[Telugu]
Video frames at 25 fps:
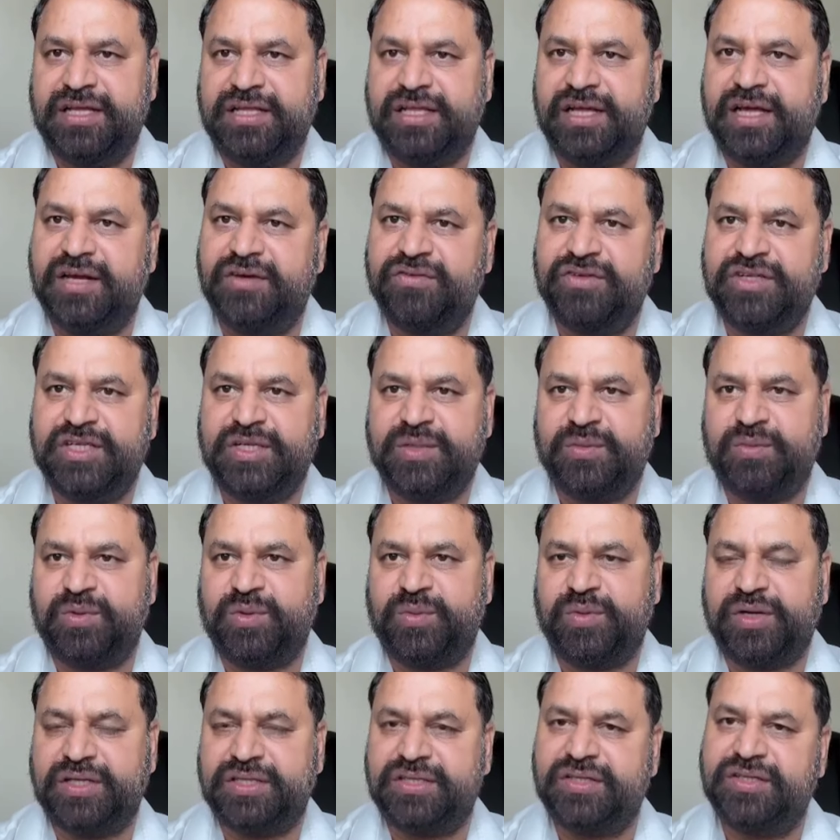దాని
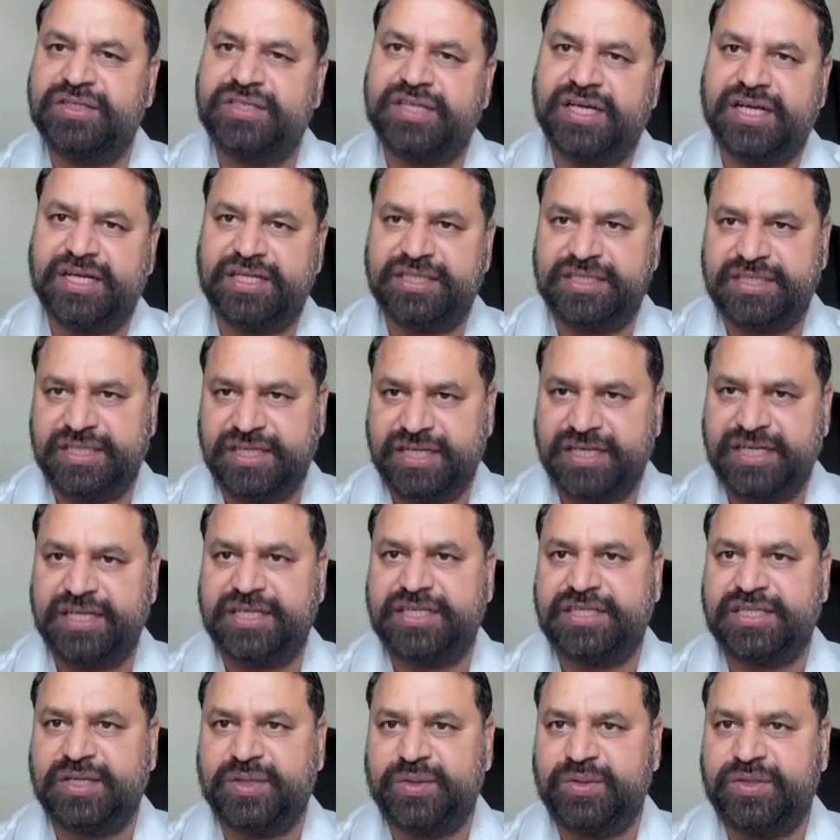విషయంలో మాత్రం చాలా
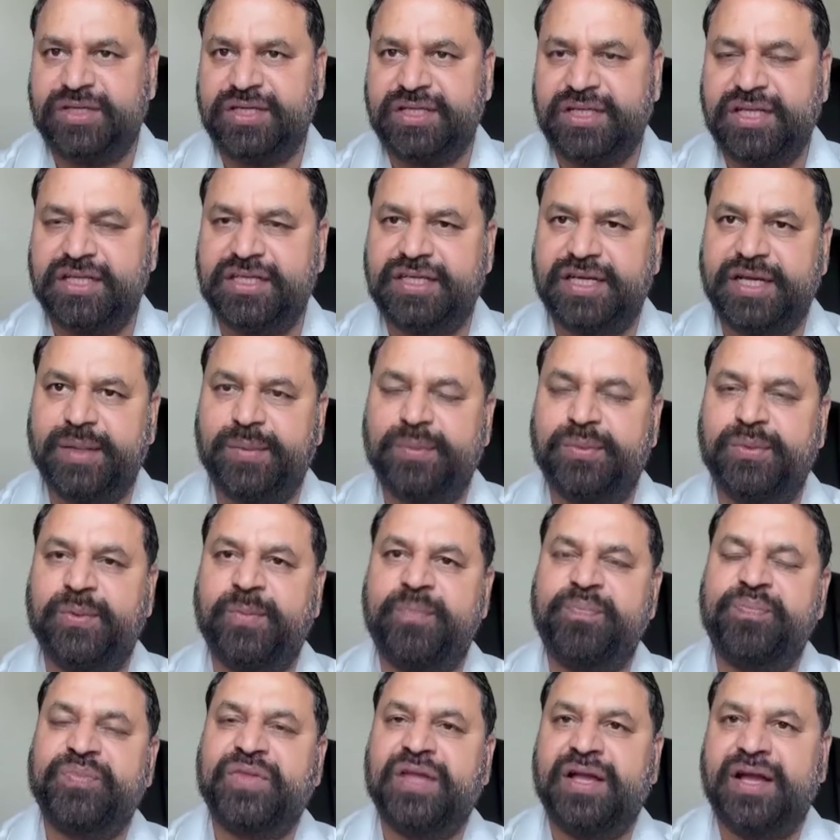సీరియస్గా ఉంటుంది అది రేపు
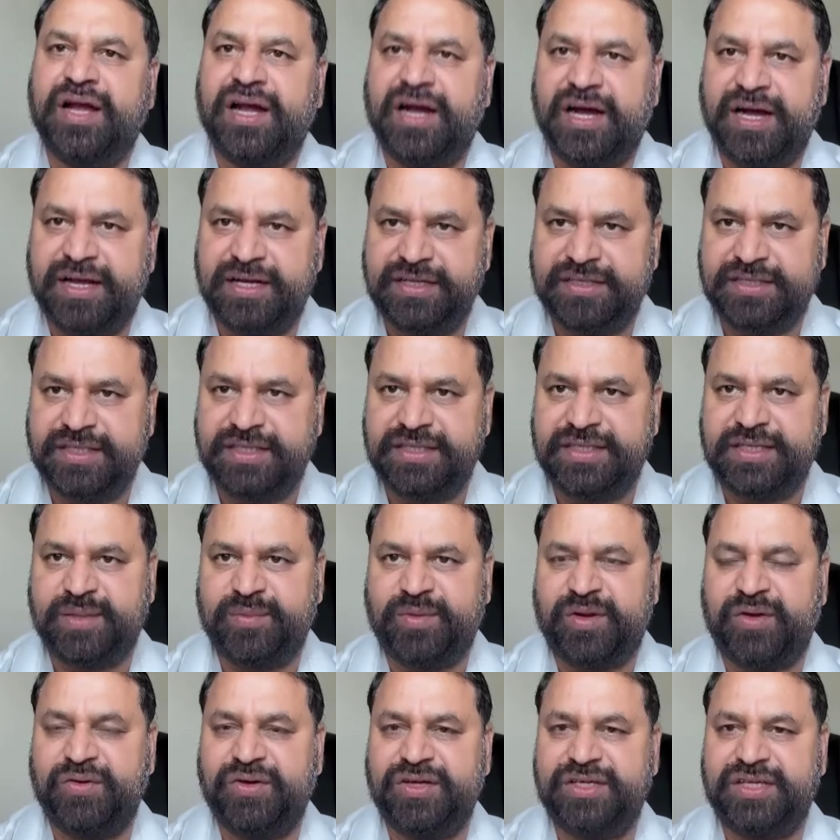ఆర్ఎస్ఎస్
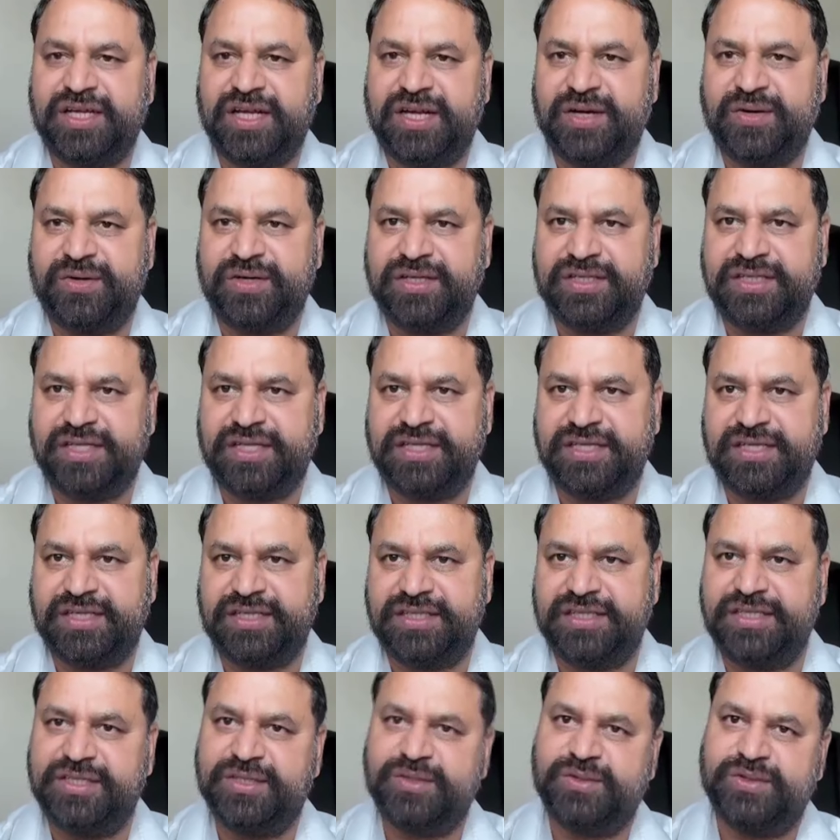సమావేశాలు కూడా
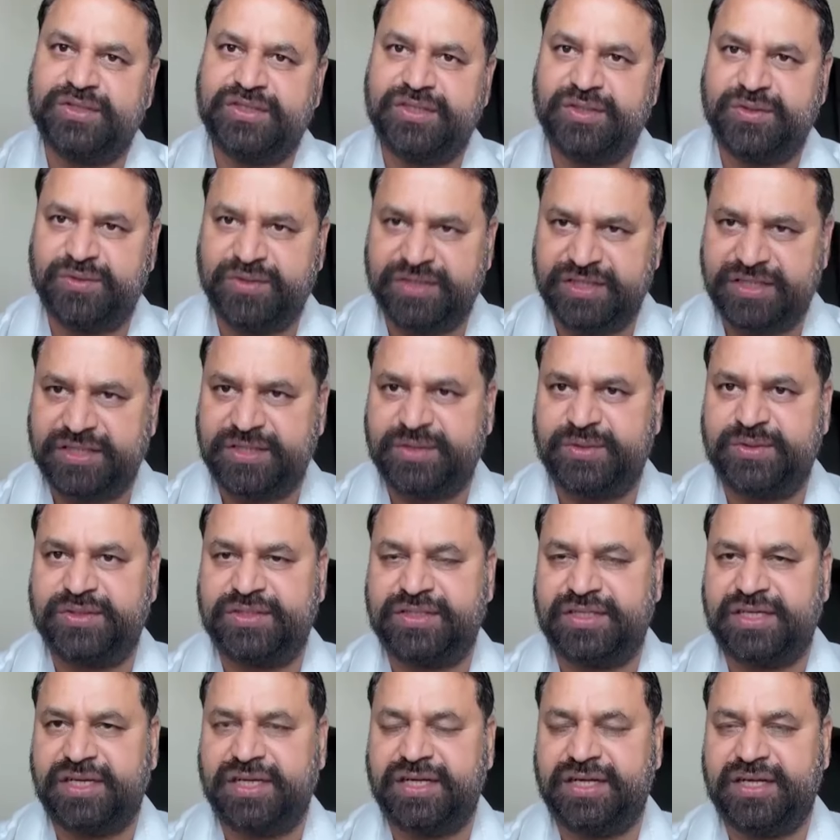చర్చకు తీసుకొస్తారు వంద
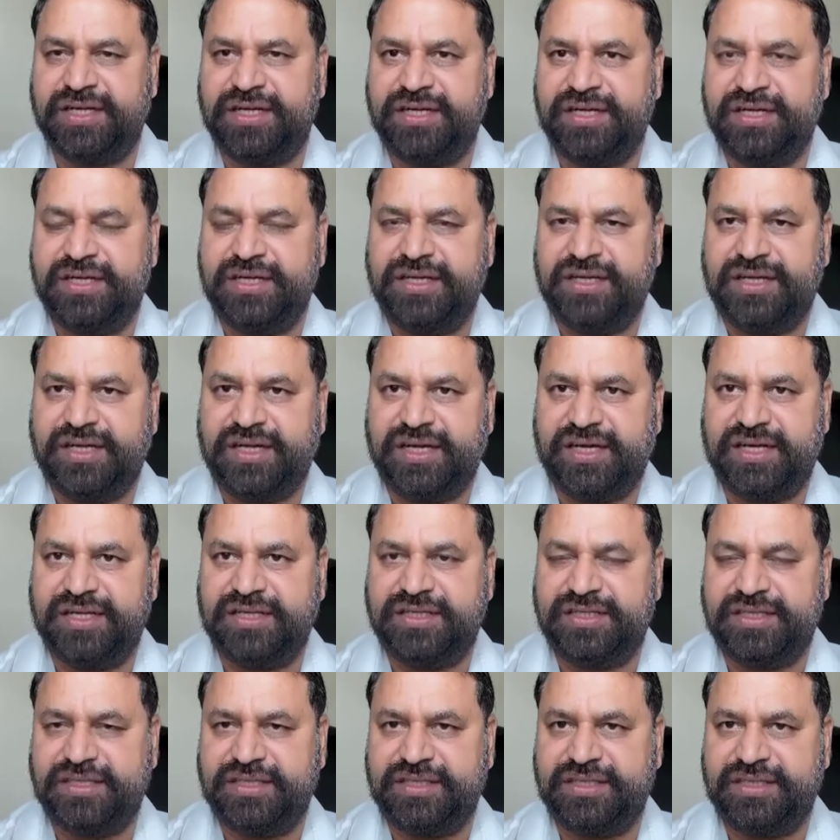సంవత్సరాల
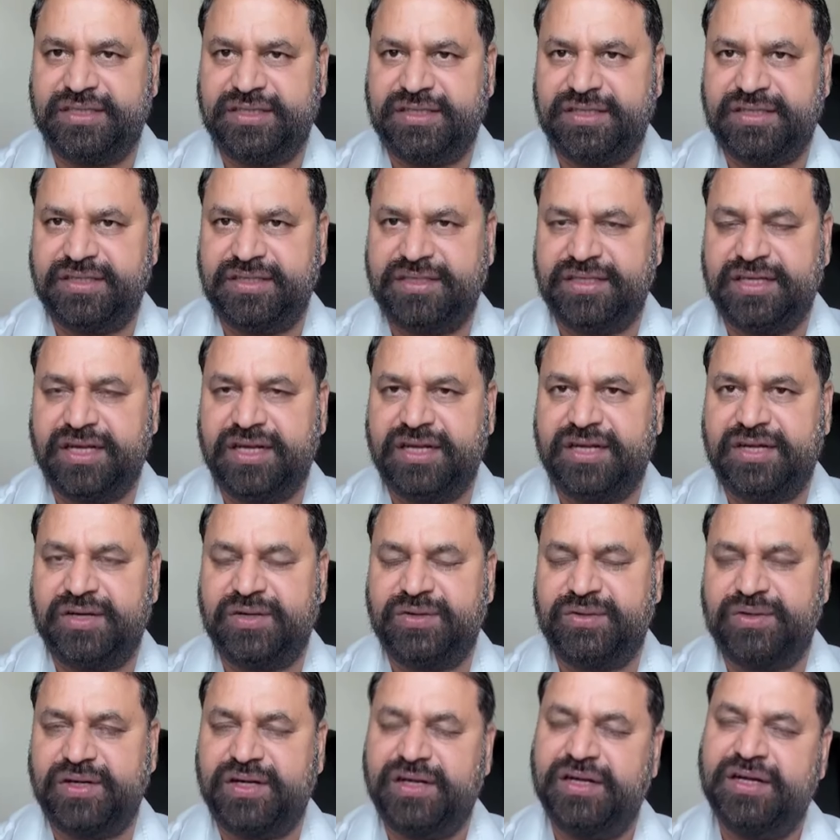ఆర్ఎస్ఎస్
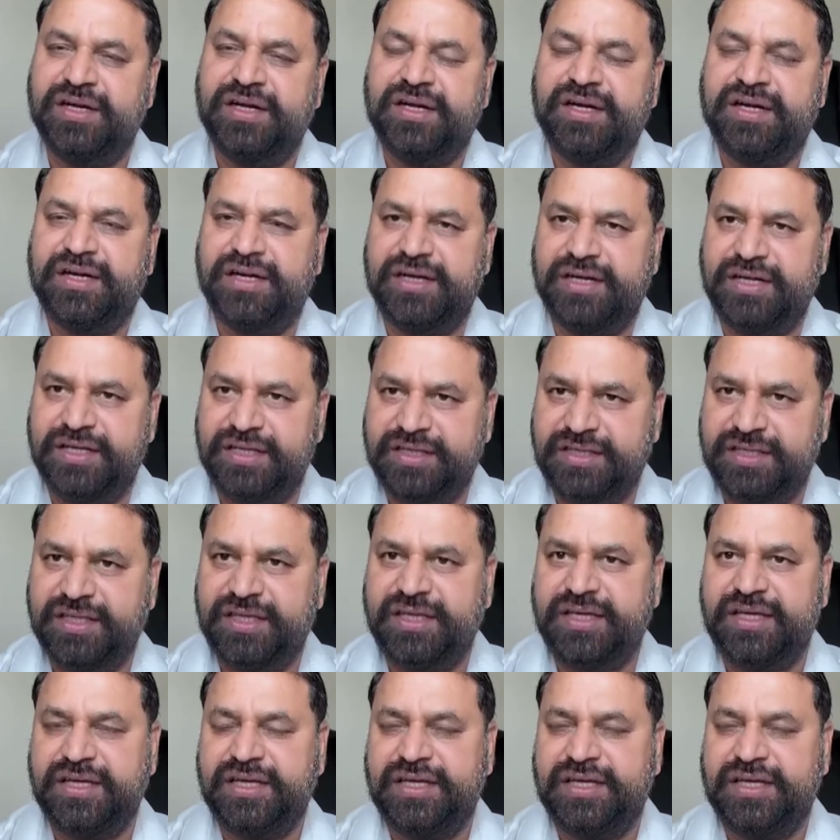దాంట్లో కూడా ఇది